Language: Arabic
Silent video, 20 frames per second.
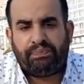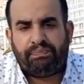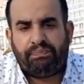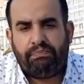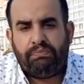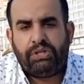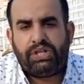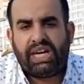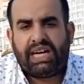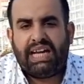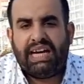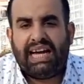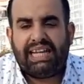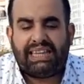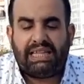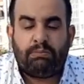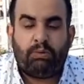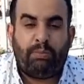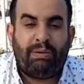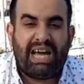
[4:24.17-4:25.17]
بشكل
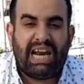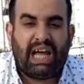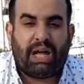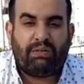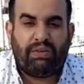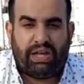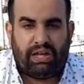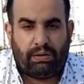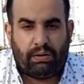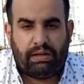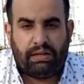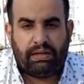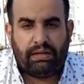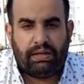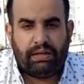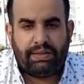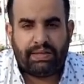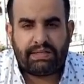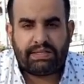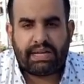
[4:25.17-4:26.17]
حتى مبالغ فيه
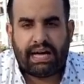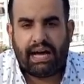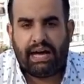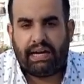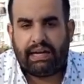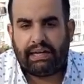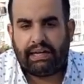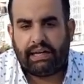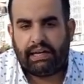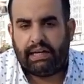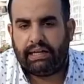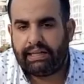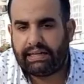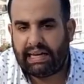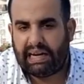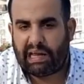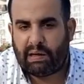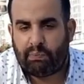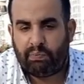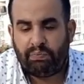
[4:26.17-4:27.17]
اذا صح
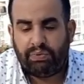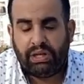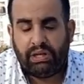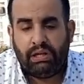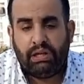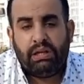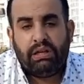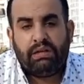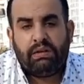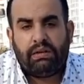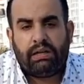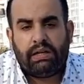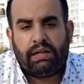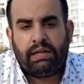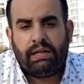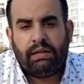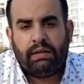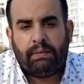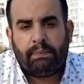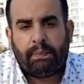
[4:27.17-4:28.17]
الكلام
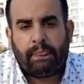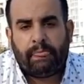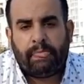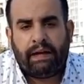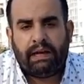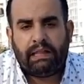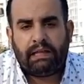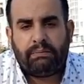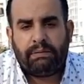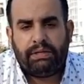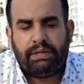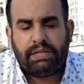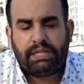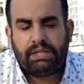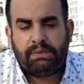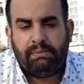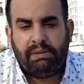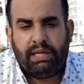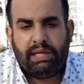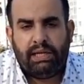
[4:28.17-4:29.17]
آه هذا
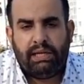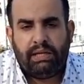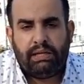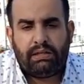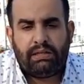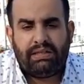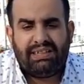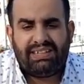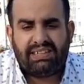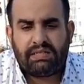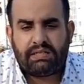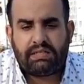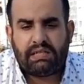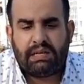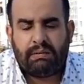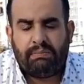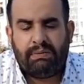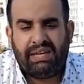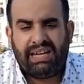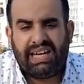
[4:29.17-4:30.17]
بالنسبه
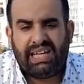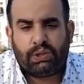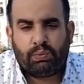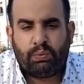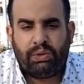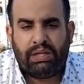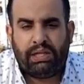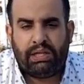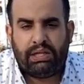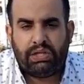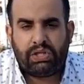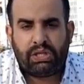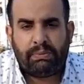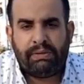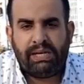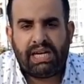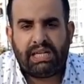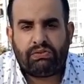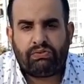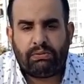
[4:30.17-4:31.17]
للسلبيات
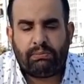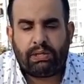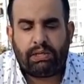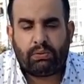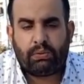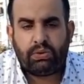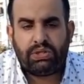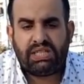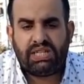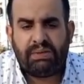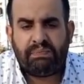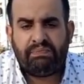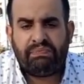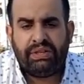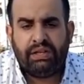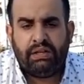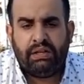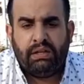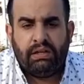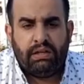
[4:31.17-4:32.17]
والايجابيات في بيلاروسيا
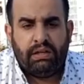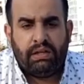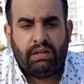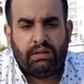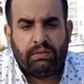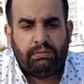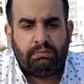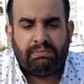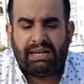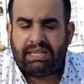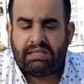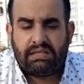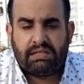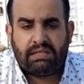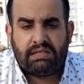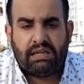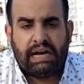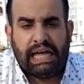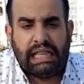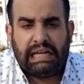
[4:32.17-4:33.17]

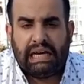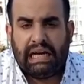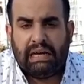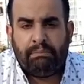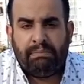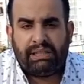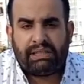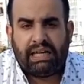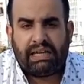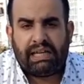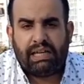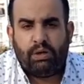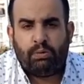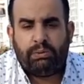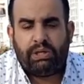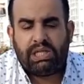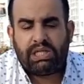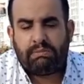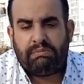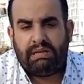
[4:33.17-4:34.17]
بس هذا اللي حبيت احكيه
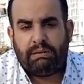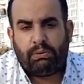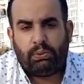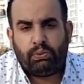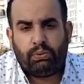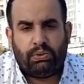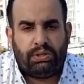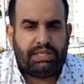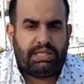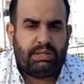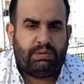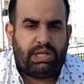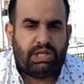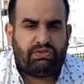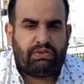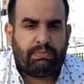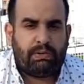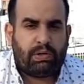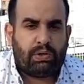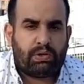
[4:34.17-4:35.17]
بالنسبه لموضوع الزواج
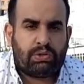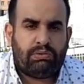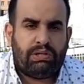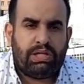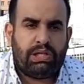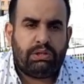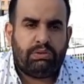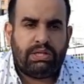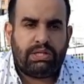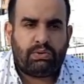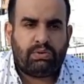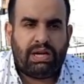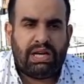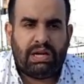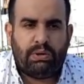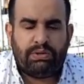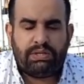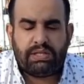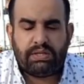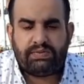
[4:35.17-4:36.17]
في بيلاروس واللي عنده اي سؤال
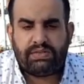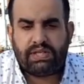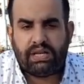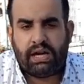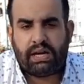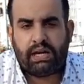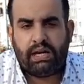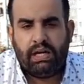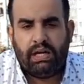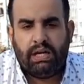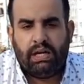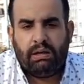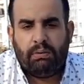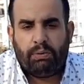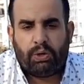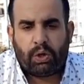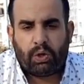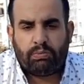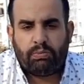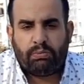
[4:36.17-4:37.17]
او استفسار
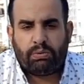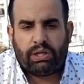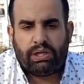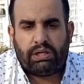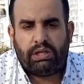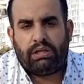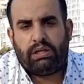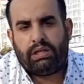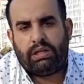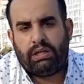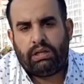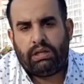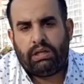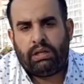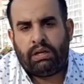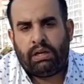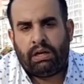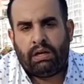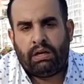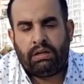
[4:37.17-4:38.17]
برضه ممكن
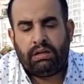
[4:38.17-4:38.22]
آه،